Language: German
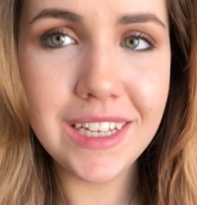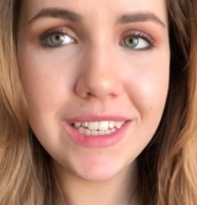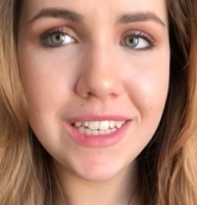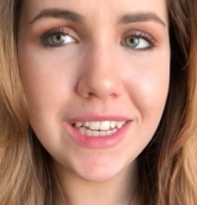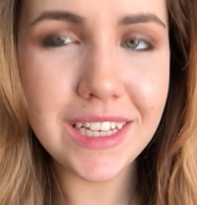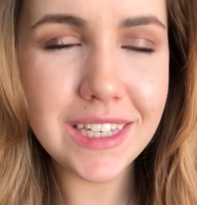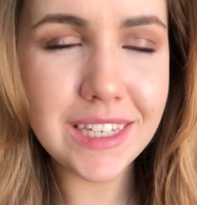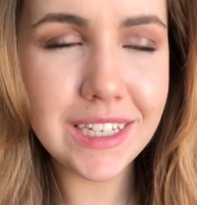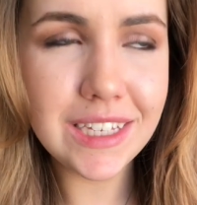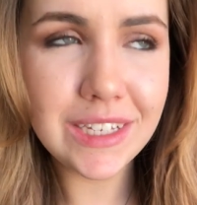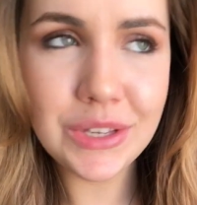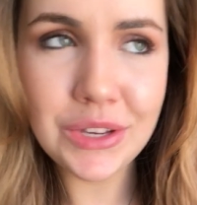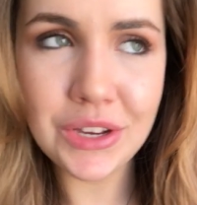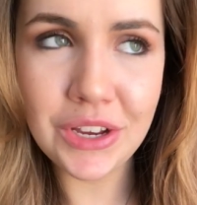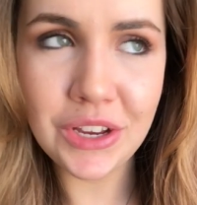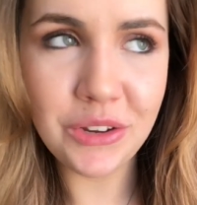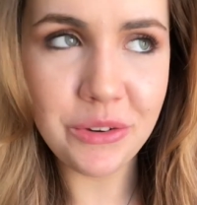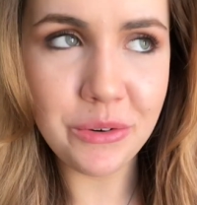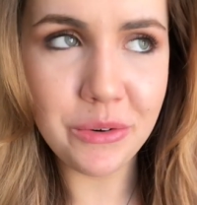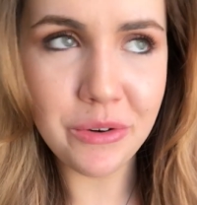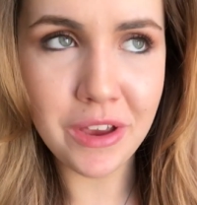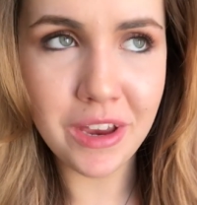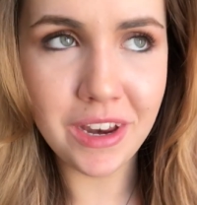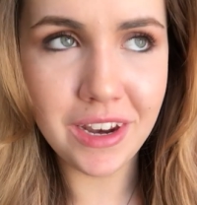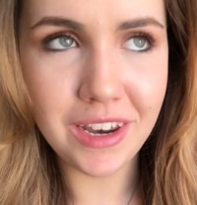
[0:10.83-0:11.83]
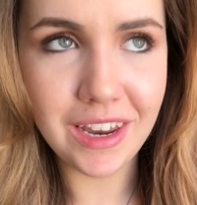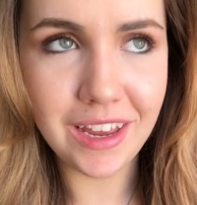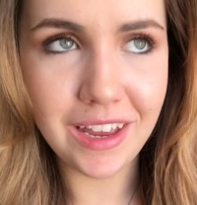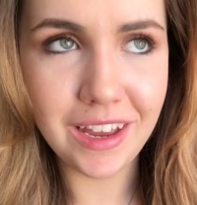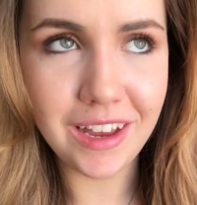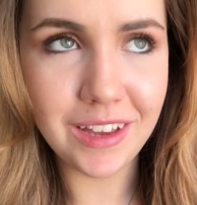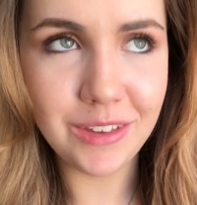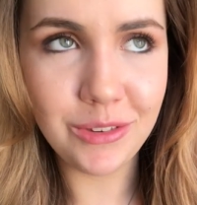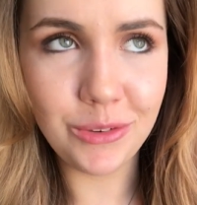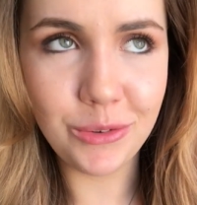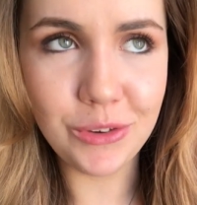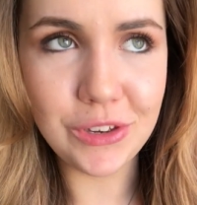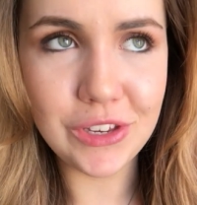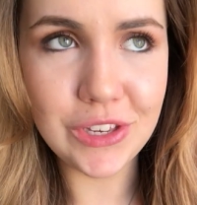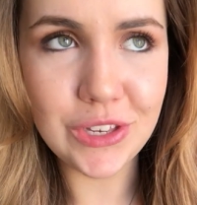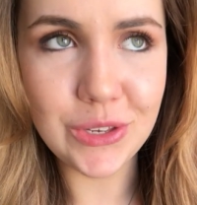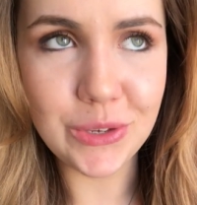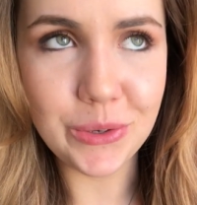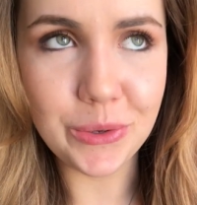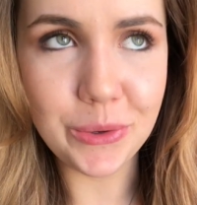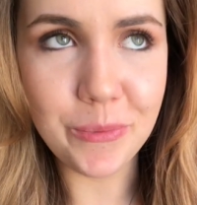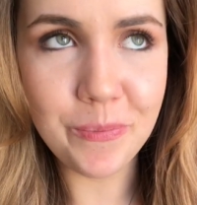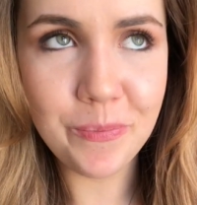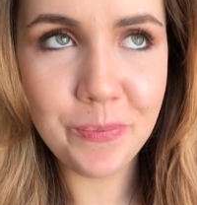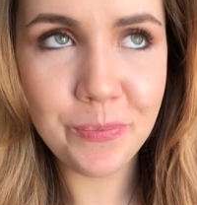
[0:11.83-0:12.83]
Das Ist jetzt nicht so ein Cookie, der so ist,
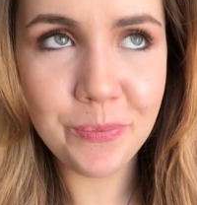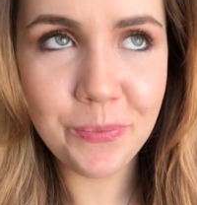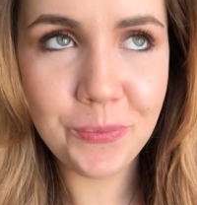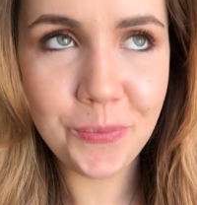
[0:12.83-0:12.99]
so